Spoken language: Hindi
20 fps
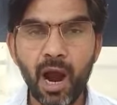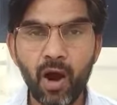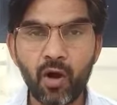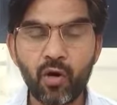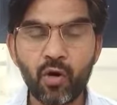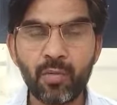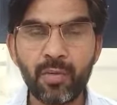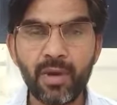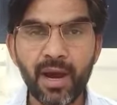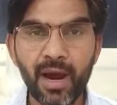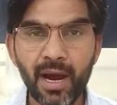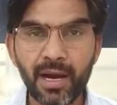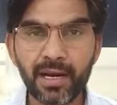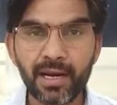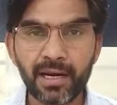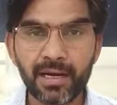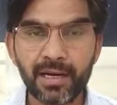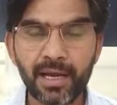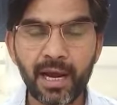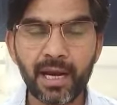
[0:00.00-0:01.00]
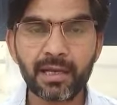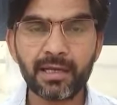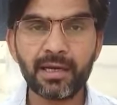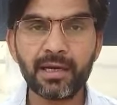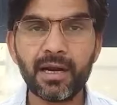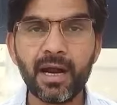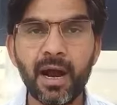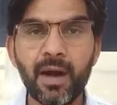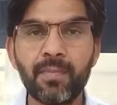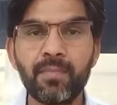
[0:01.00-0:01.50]
आंखों में आंखें
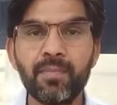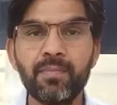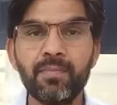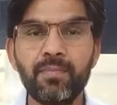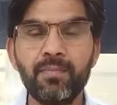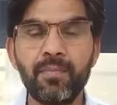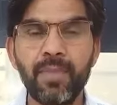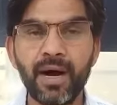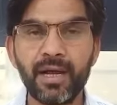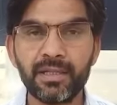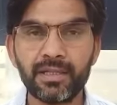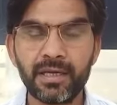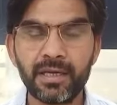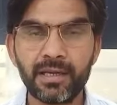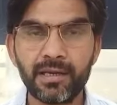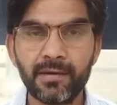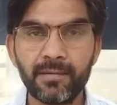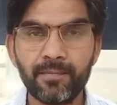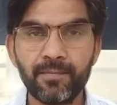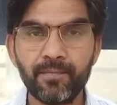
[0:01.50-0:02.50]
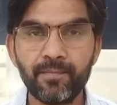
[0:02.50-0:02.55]
डालकर आप बात करें